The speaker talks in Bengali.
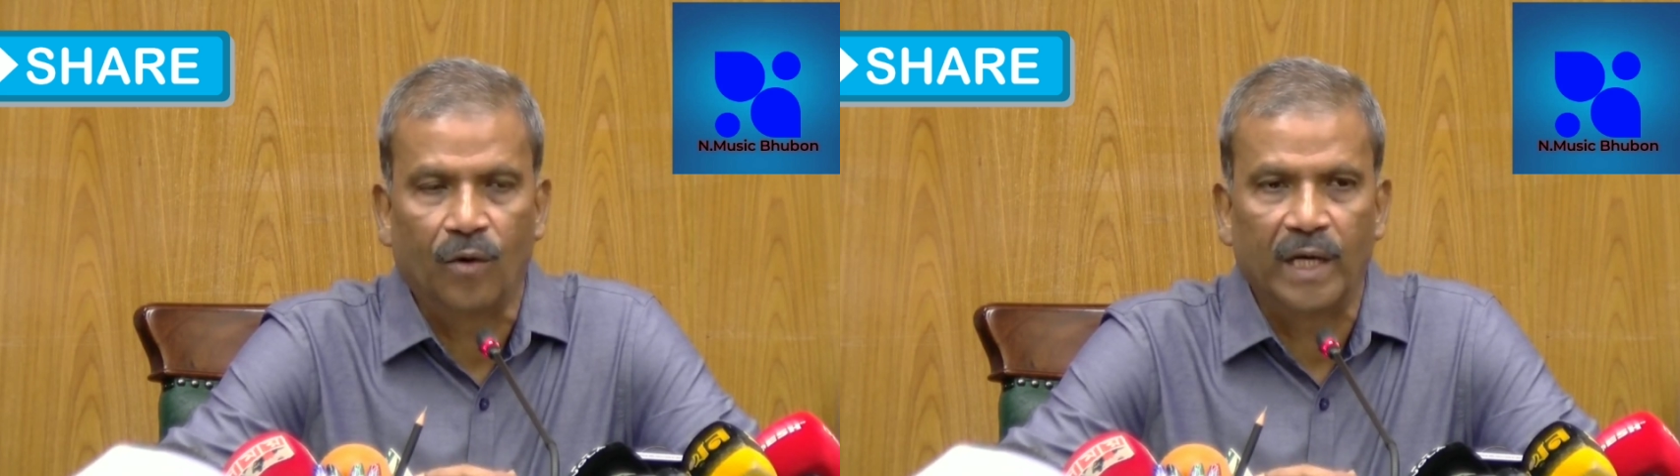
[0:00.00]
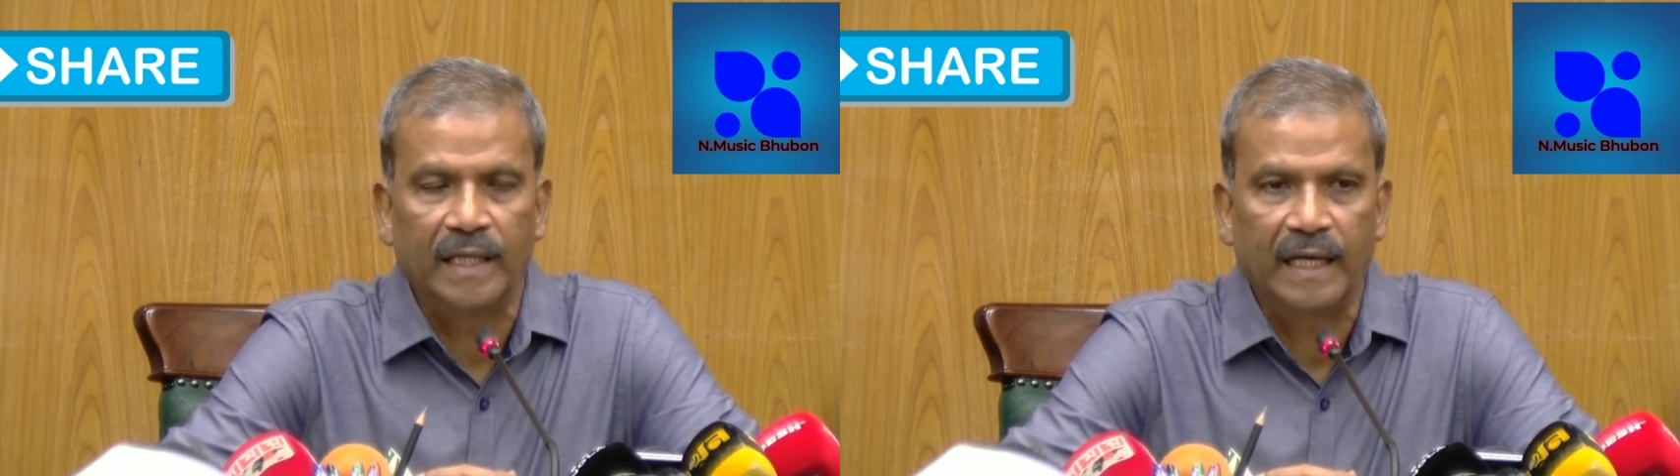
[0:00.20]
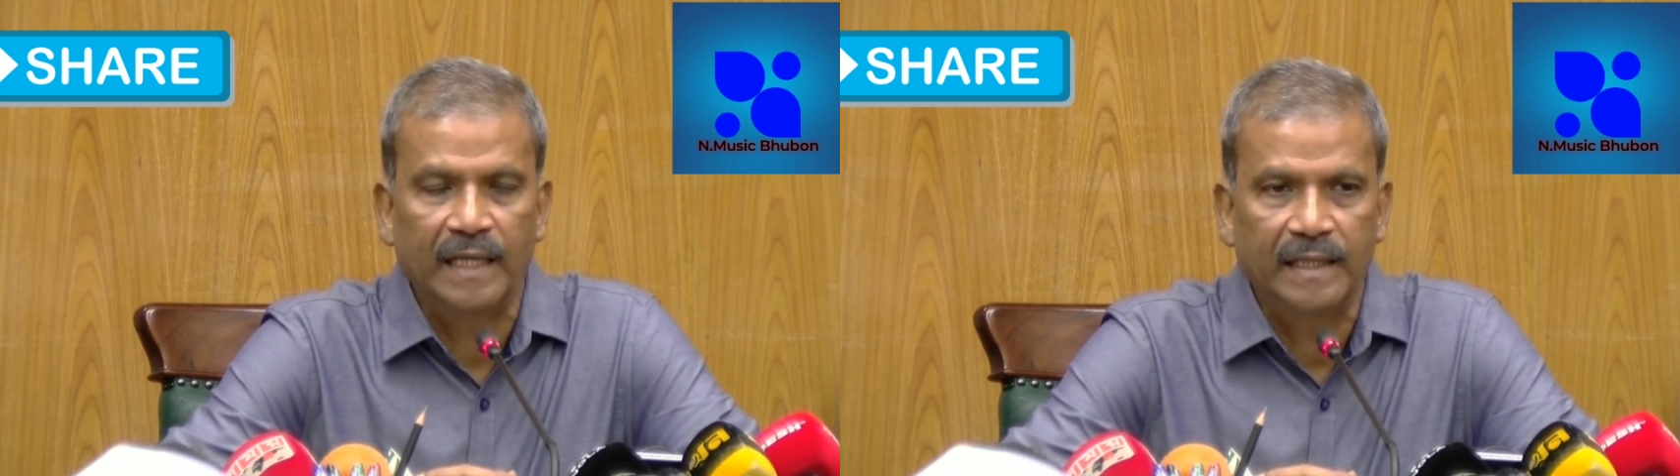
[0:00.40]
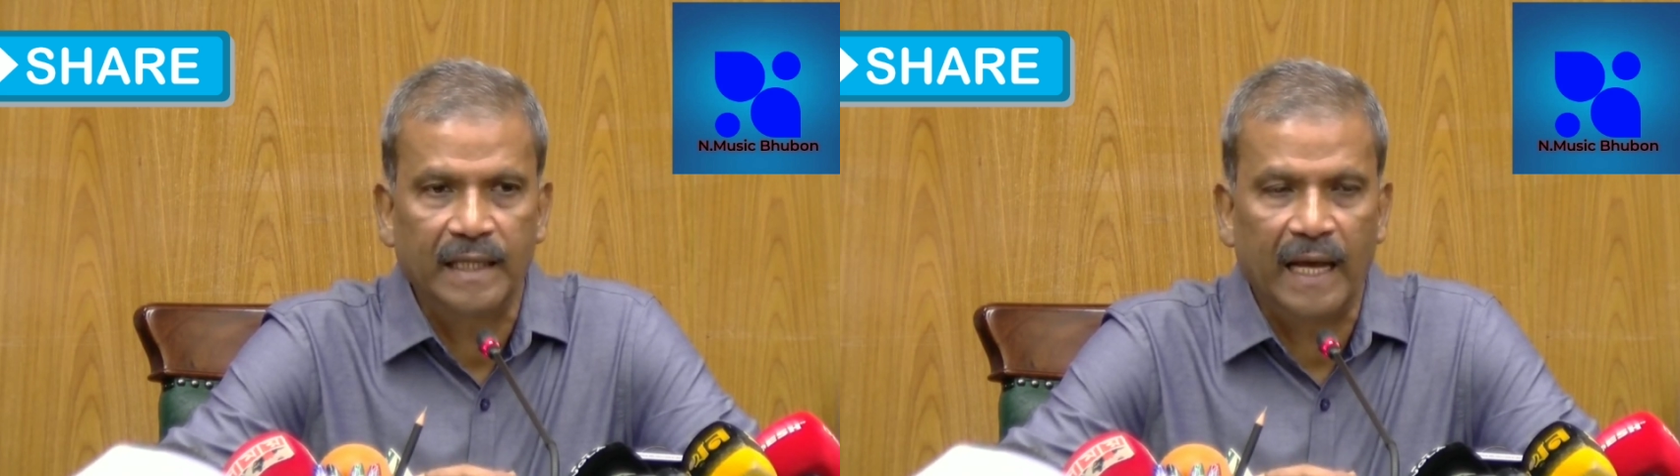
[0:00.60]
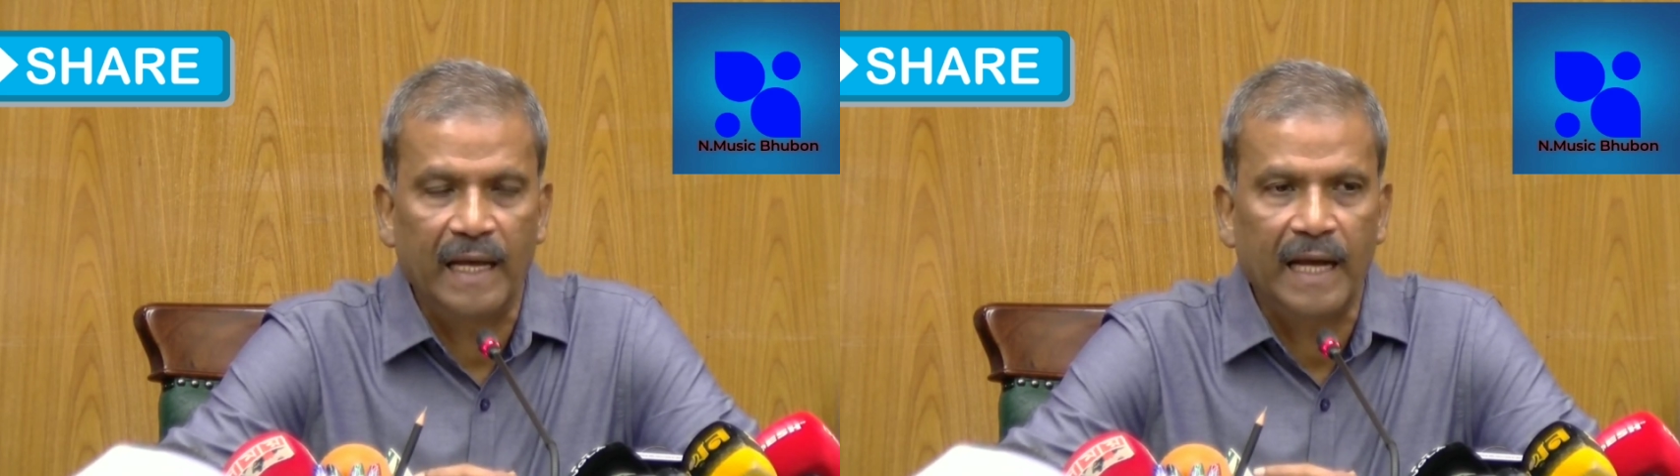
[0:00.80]
করে দেখেছি
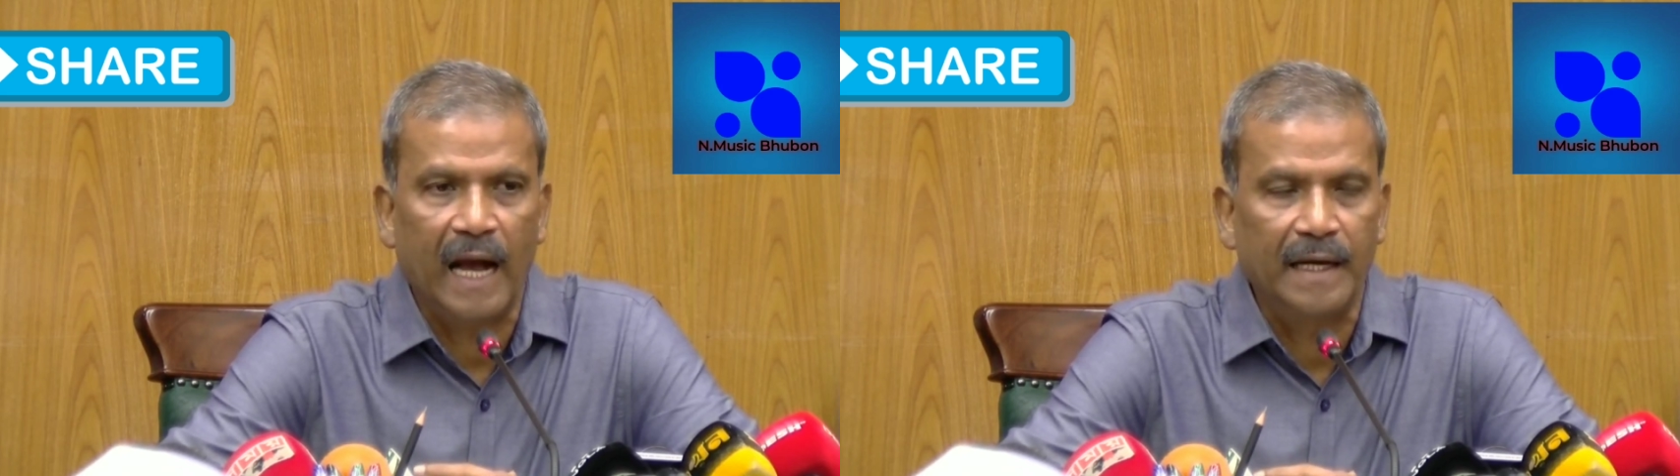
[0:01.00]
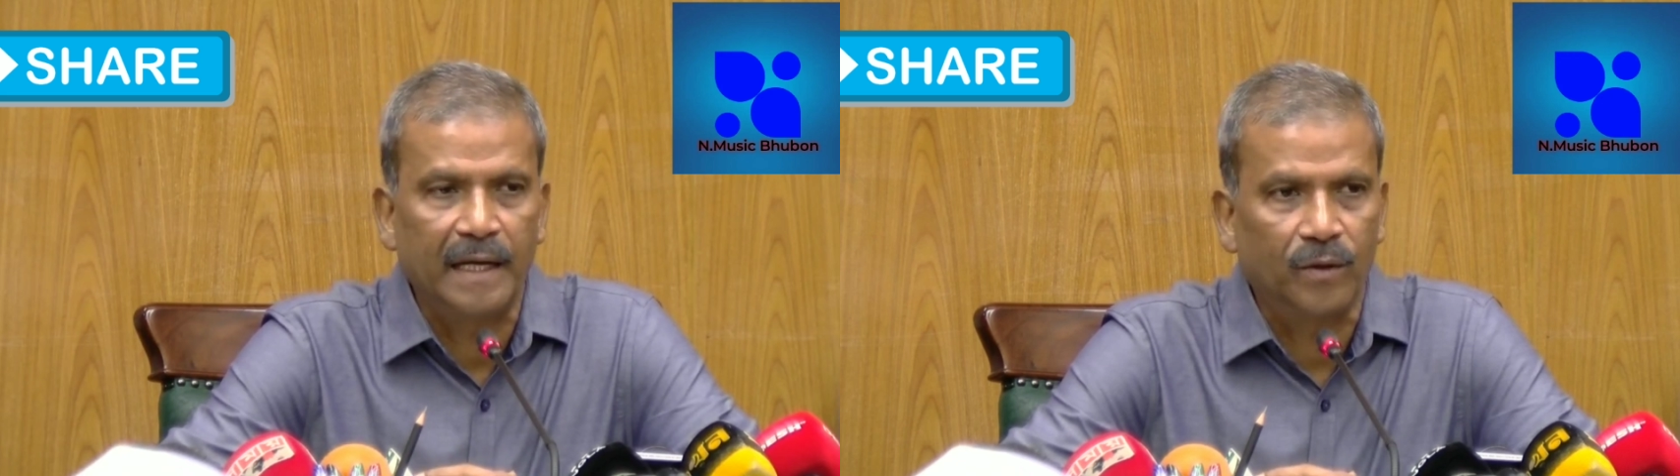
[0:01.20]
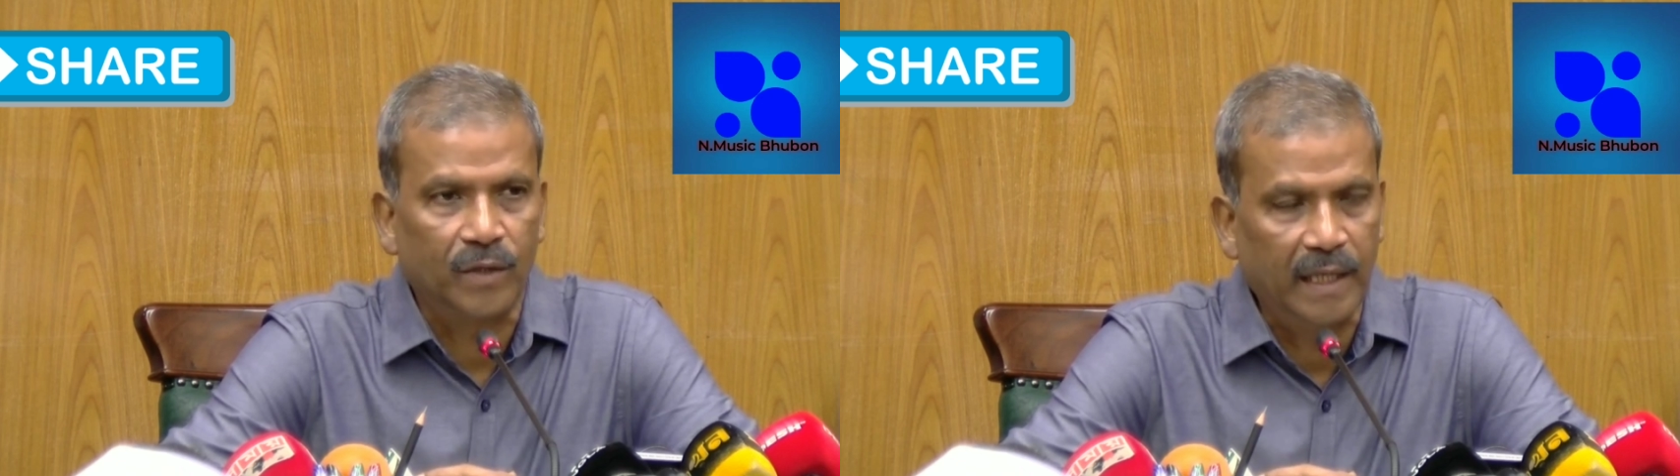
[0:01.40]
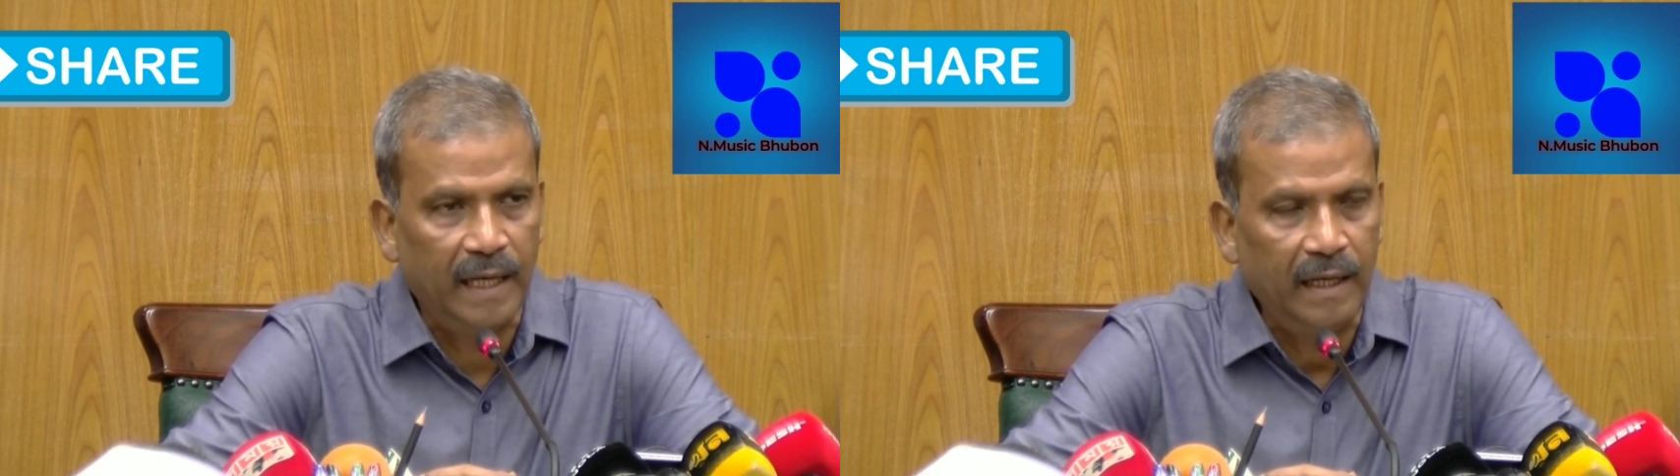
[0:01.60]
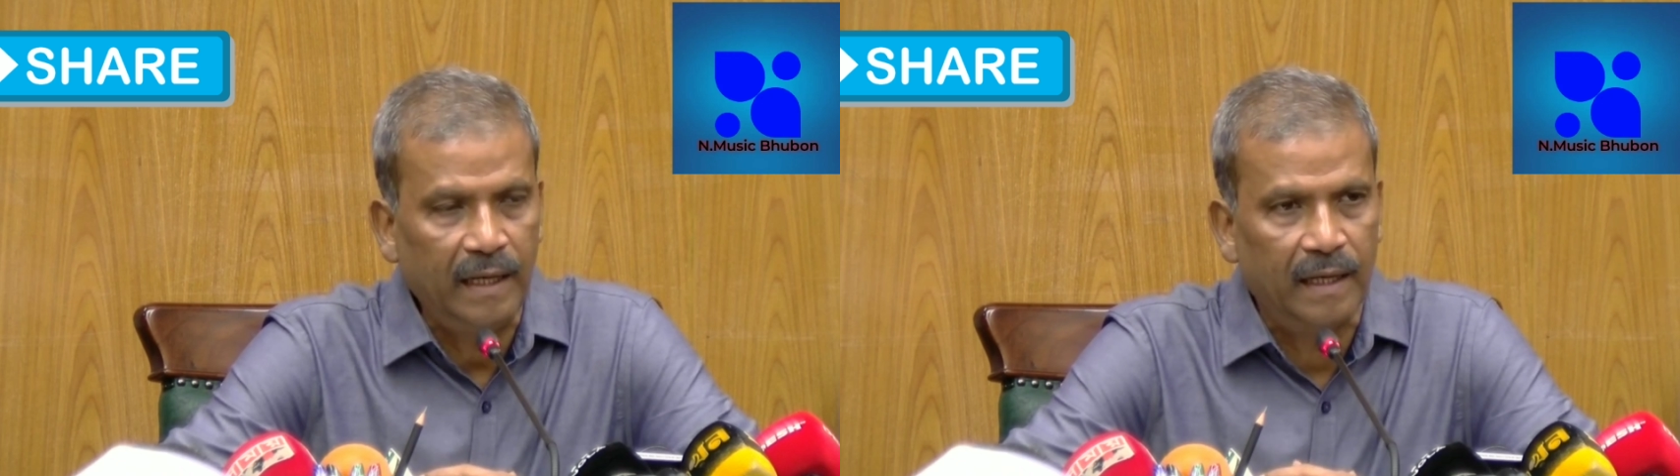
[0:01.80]
এই আইনের অধীনে